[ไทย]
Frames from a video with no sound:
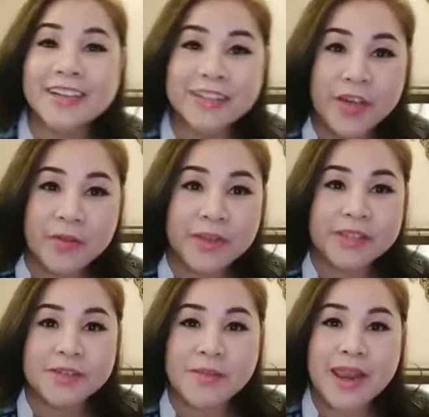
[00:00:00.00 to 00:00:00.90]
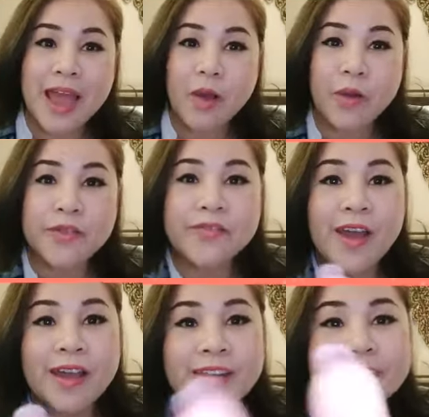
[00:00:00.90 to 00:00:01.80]
แต่วันนี้จะมาเหล่าให้
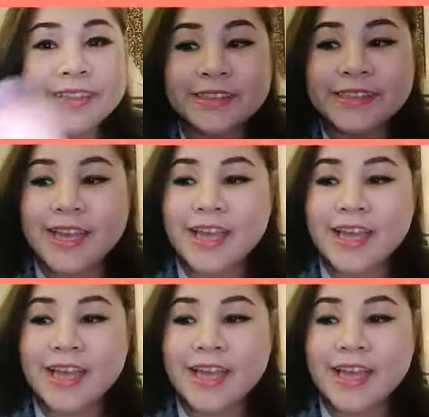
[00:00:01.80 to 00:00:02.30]
ฟังเลยจ้า